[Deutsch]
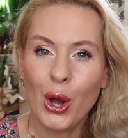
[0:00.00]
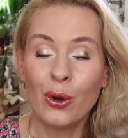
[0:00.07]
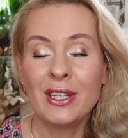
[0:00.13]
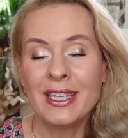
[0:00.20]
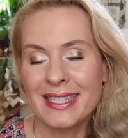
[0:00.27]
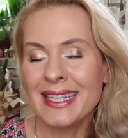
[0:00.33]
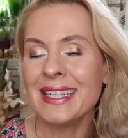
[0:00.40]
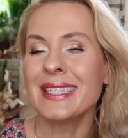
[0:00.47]

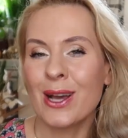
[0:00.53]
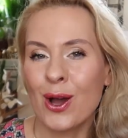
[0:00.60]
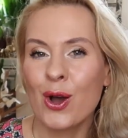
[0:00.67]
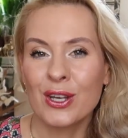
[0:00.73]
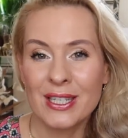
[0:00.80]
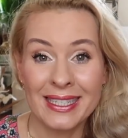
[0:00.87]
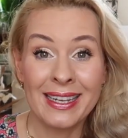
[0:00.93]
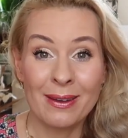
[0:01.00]
Und es ist
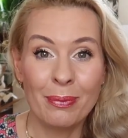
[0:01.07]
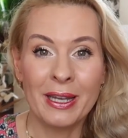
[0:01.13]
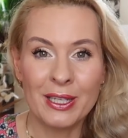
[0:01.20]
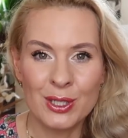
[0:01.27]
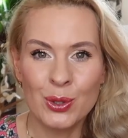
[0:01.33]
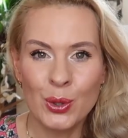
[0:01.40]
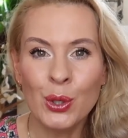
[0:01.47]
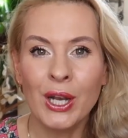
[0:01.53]
auch sehr
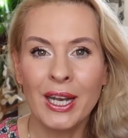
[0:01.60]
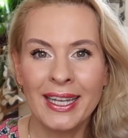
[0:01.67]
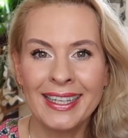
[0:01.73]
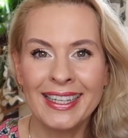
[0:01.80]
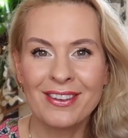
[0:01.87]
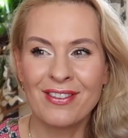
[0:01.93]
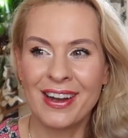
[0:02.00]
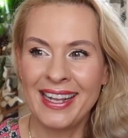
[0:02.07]

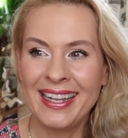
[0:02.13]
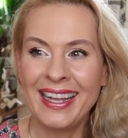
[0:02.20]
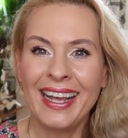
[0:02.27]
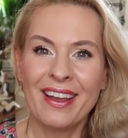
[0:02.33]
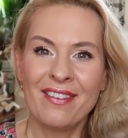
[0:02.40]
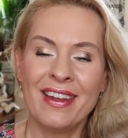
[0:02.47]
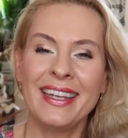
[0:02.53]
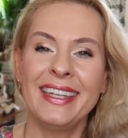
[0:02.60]
persönlich, weil
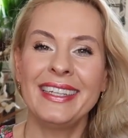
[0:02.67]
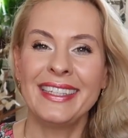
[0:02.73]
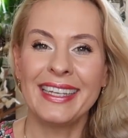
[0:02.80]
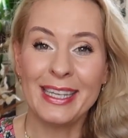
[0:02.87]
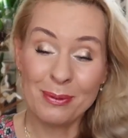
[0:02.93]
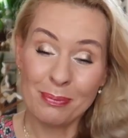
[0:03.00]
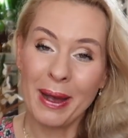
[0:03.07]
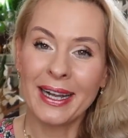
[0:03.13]
wenn
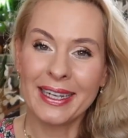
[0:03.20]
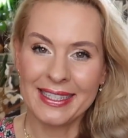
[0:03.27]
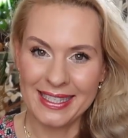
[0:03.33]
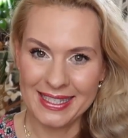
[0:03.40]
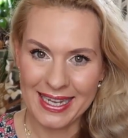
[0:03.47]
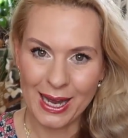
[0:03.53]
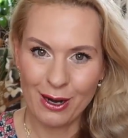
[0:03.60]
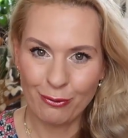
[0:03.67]
ich, ich packe
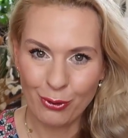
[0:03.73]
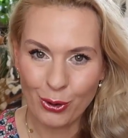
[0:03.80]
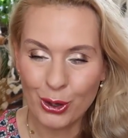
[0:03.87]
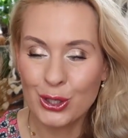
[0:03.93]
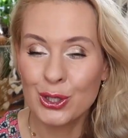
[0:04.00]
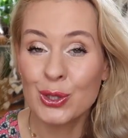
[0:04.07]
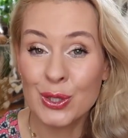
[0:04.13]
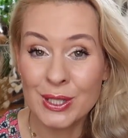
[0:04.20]
die Sachen für
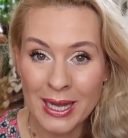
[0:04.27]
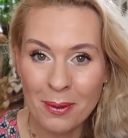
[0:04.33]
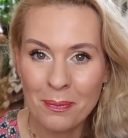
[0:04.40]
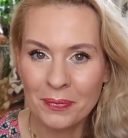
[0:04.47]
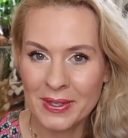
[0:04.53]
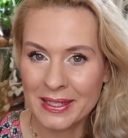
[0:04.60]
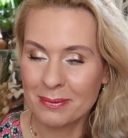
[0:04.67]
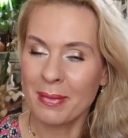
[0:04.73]
euch
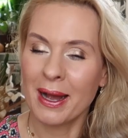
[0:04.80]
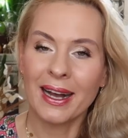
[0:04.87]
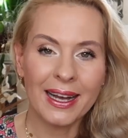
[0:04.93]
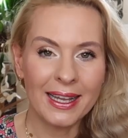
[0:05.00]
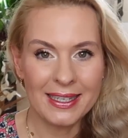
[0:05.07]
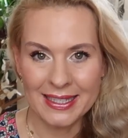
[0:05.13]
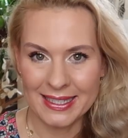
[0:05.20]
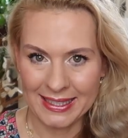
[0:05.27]
zusammen, das mache
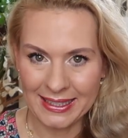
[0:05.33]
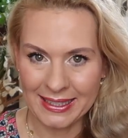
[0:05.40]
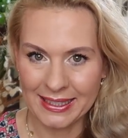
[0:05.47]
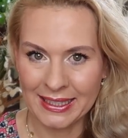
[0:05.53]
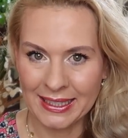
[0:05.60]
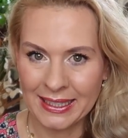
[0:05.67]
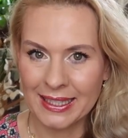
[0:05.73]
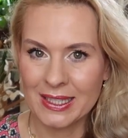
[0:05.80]
alles
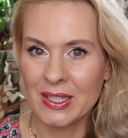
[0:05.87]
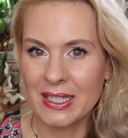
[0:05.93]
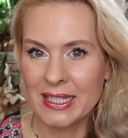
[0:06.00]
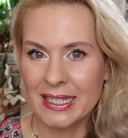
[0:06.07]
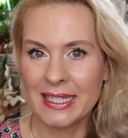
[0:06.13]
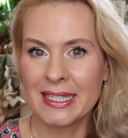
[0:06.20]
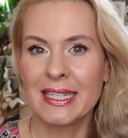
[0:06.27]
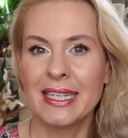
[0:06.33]
ich. Ne? Also
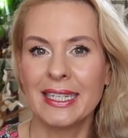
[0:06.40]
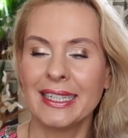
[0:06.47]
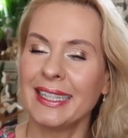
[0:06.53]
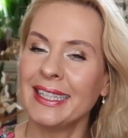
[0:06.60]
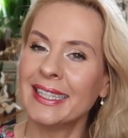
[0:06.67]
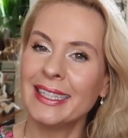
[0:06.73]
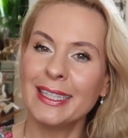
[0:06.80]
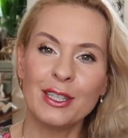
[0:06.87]
ich sitze dann
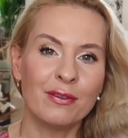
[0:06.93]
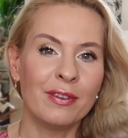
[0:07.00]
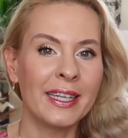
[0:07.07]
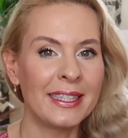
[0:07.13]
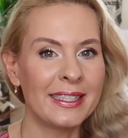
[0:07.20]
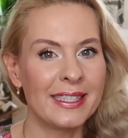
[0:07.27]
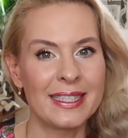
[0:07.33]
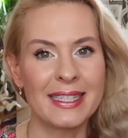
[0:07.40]
hier, ich
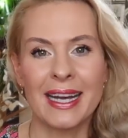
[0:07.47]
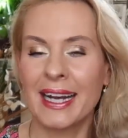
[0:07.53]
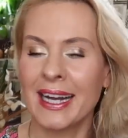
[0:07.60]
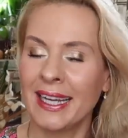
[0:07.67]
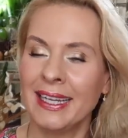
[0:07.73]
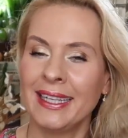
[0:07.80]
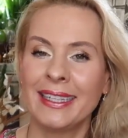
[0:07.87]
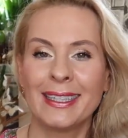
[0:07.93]
wickel das
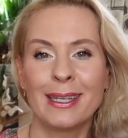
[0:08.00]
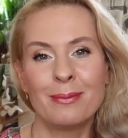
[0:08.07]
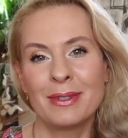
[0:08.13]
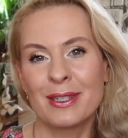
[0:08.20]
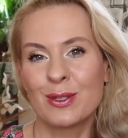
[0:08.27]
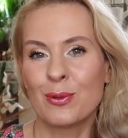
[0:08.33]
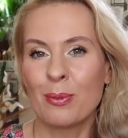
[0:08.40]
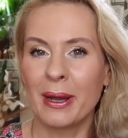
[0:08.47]
ein, ich habe
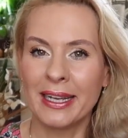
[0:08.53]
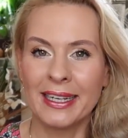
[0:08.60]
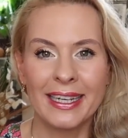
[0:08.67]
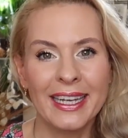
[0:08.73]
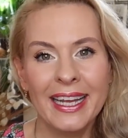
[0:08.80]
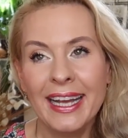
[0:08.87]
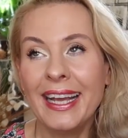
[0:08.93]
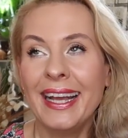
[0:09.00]
da so
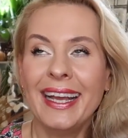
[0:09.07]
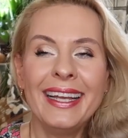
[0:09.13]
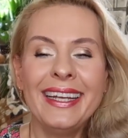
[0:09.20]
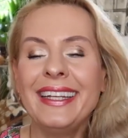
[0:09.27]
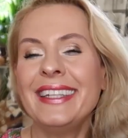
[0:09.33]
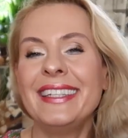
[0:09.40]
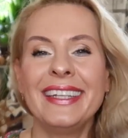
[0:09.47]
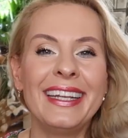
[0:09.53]
meine
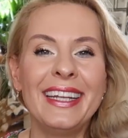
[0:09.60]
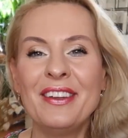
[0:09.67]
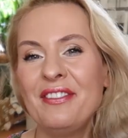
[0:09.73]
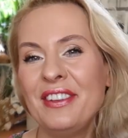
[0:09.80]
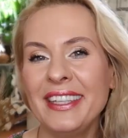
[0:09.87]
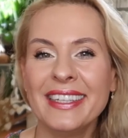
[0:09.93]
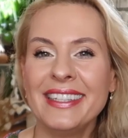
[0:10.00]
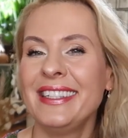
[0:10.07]

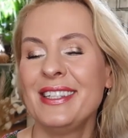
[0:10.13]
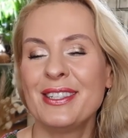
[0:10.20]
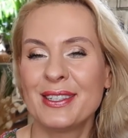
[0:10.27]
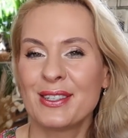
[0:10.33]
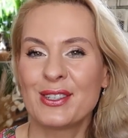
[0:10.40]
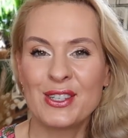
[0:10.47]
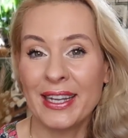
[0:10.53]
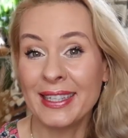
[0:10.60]
Idee, wie ihr
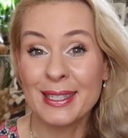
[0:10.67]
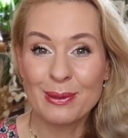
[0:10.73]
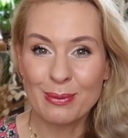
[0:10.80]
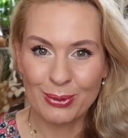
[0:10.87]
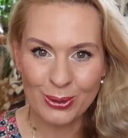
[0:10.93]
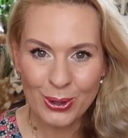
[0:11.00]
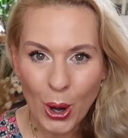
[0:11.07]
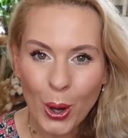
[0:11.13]
diese Schätze
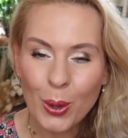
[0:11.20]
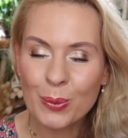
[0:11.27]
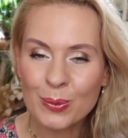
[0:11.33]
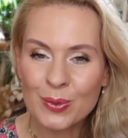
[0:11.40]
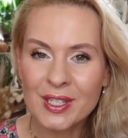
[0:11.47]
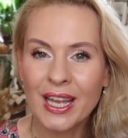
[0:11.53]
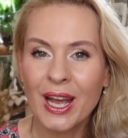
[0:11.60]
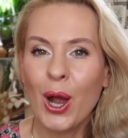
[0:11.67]

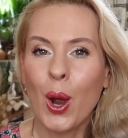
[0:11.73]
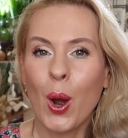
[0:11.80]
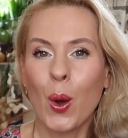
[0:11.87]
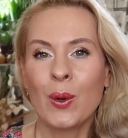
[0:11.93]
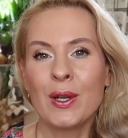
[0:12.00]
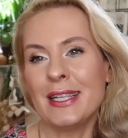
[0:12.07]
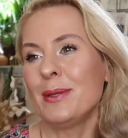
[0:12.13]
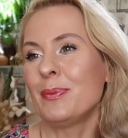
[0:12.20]
bekommt
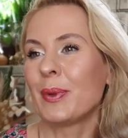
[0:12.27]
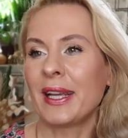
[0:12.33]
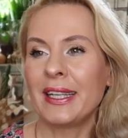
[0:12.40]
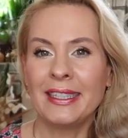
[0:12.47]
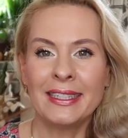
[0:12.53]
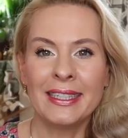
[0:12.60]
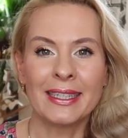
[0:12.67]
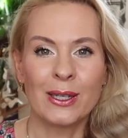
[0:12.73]
und ich
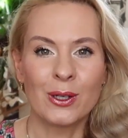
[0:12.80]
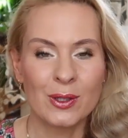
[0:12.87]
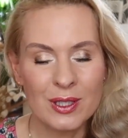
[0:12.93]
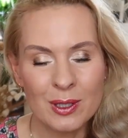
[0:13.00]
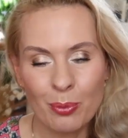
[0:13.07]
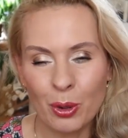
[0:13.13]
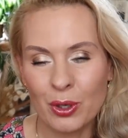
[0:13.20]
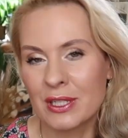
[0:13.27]
bringe die dann auch
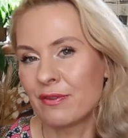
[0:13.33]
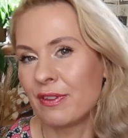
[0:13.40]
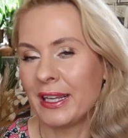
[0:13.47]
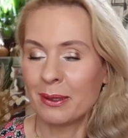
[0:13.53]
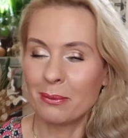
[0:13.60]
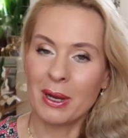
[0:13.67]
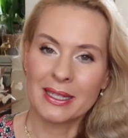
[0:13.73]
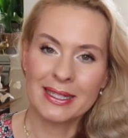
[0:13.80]
zur Post.
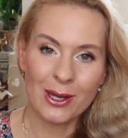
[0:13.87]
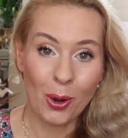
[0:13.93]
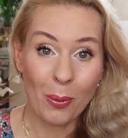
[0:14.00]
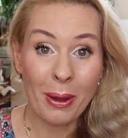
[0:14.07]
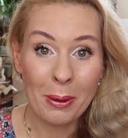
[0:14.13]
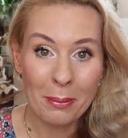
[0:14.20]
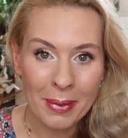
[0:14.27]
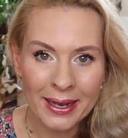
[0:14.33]
Vielleicht macht es
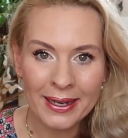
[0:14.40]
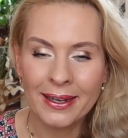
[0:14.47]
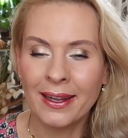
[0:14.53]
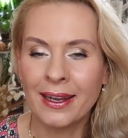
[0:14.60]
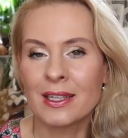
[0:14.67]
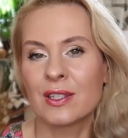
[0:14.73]
auch mein Mann, ne?